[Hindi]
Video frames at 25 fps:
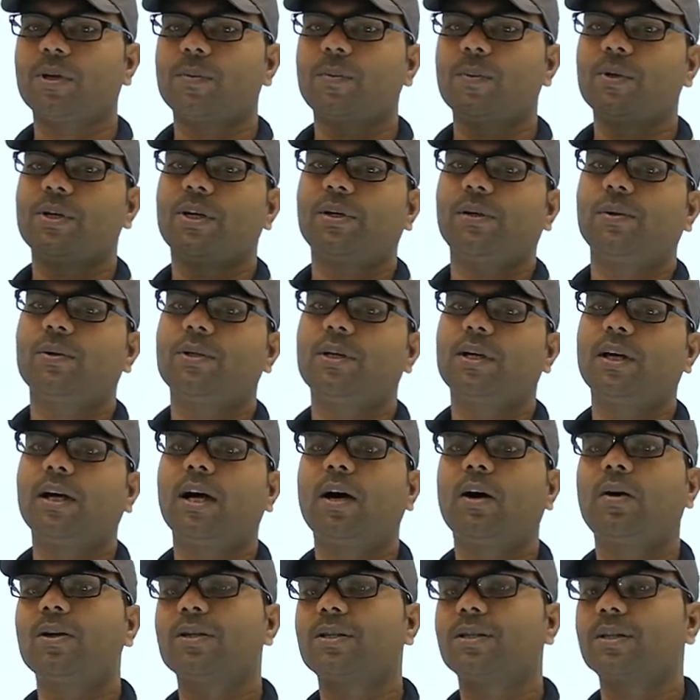रिविजन हो
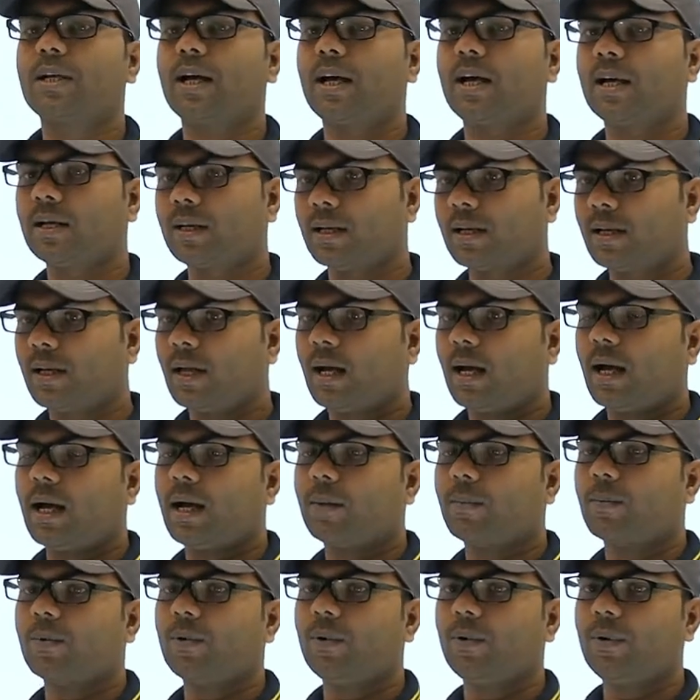जाएगा और इसका
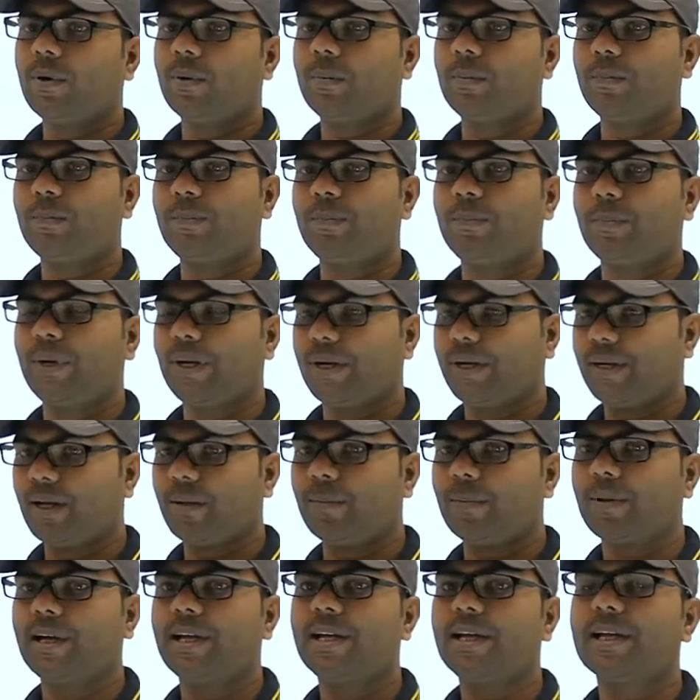आपको
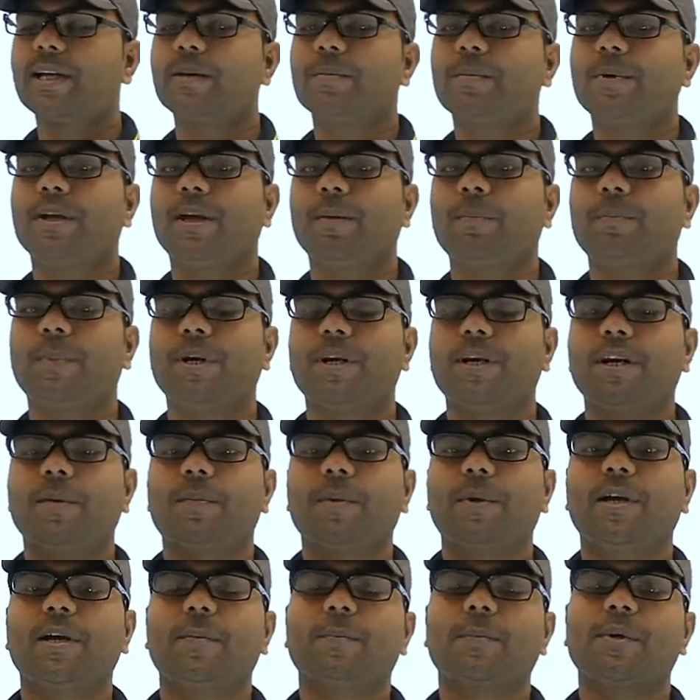पीडीएफ लिंक भी है
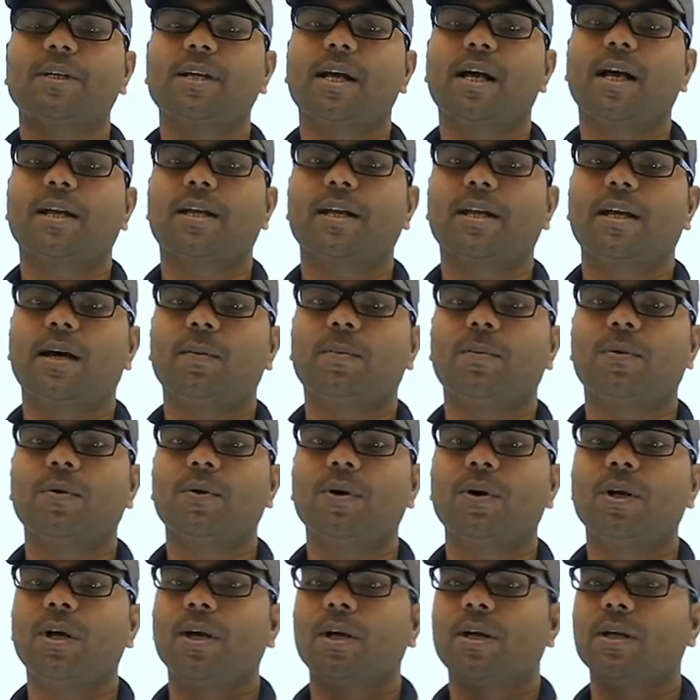पीडीएफ लिंक पर जाके
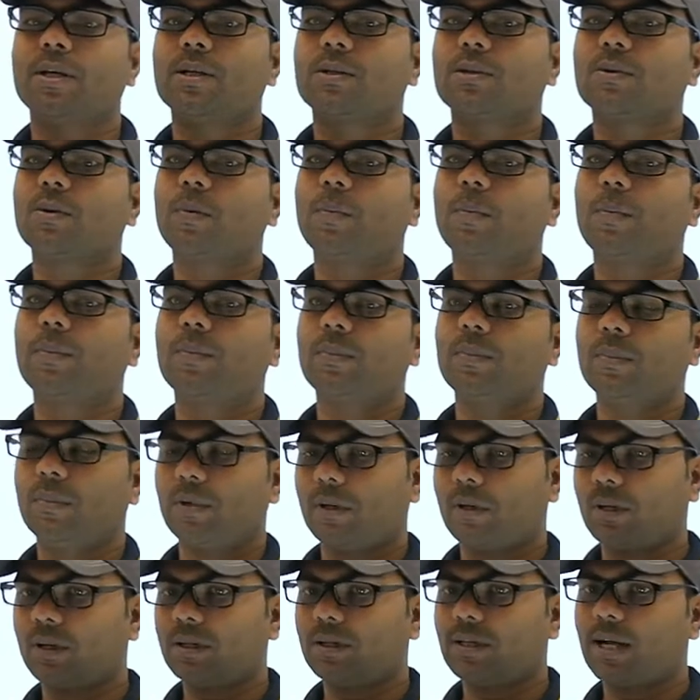आपको इसको
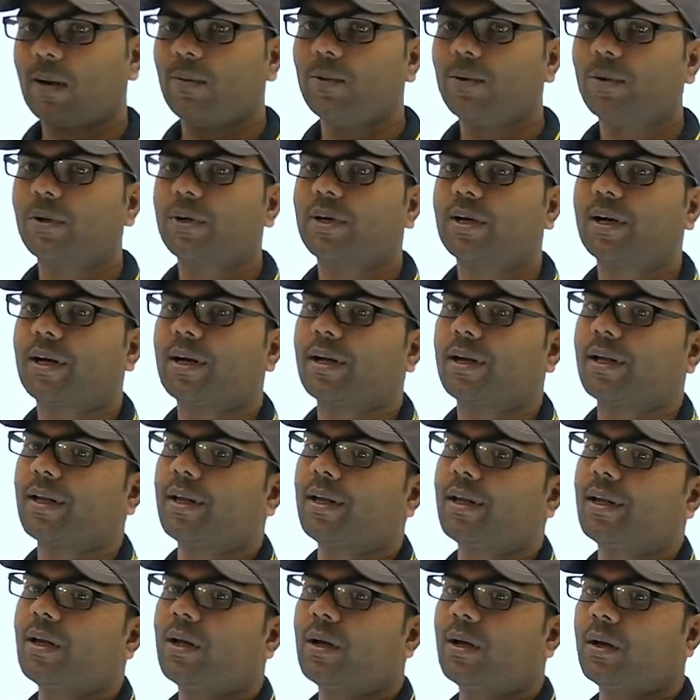डाउनलोड कर
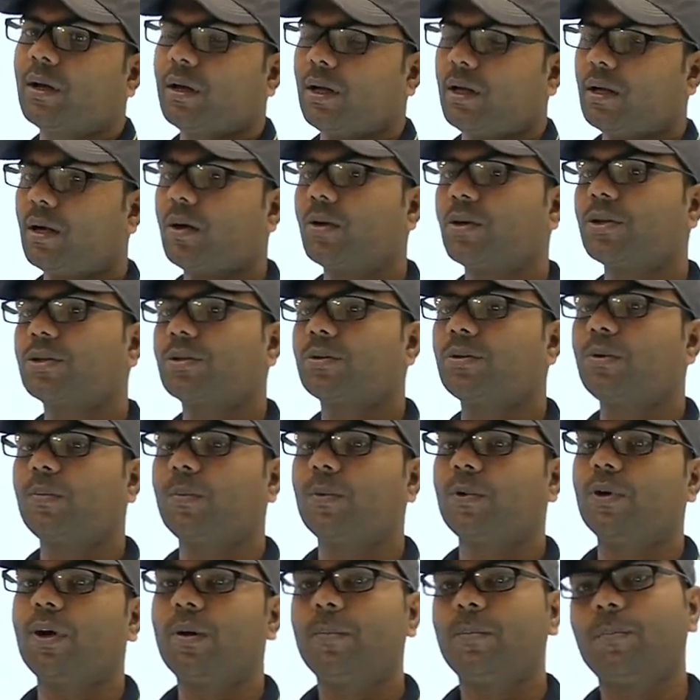लेंगे और इसको
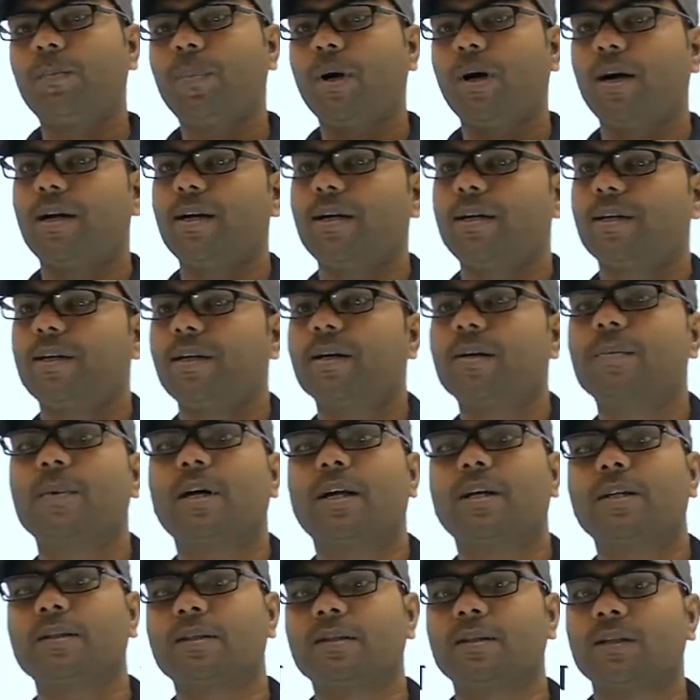पुनः पढ़ लेंगे एक
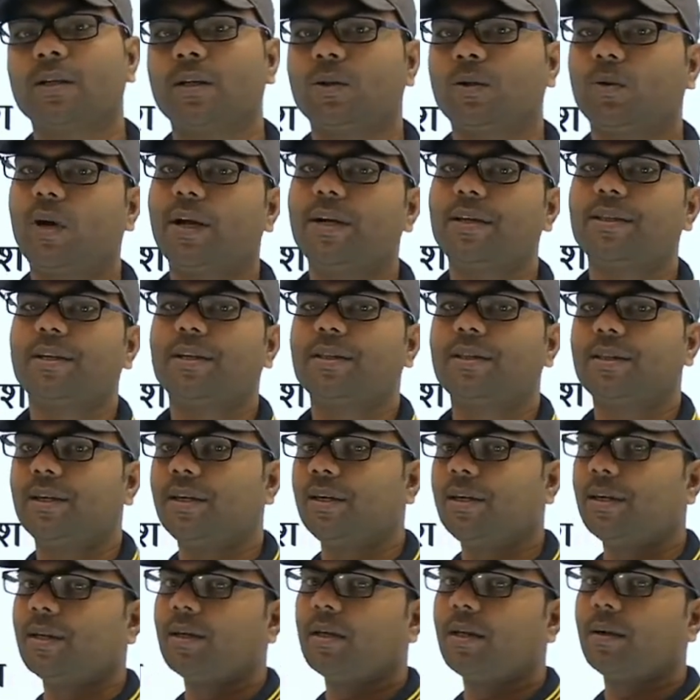बार तो आइए देखते
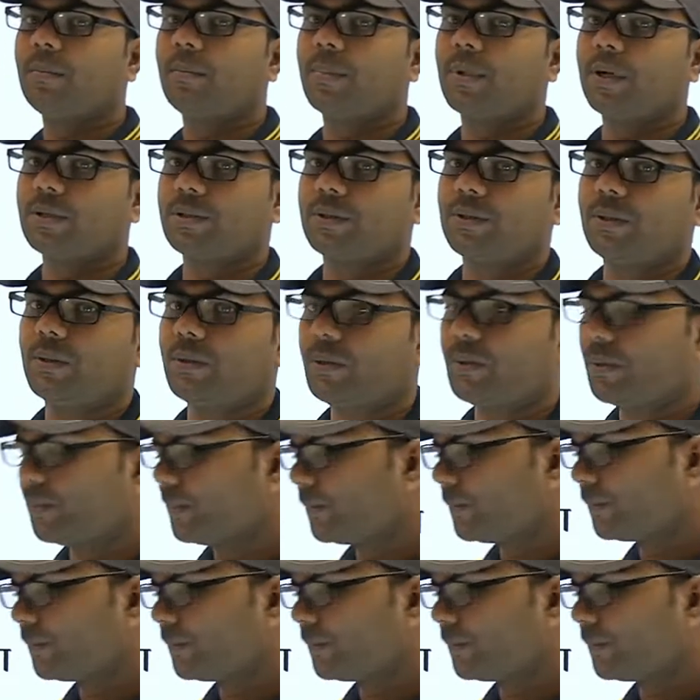हैं प्रश्न को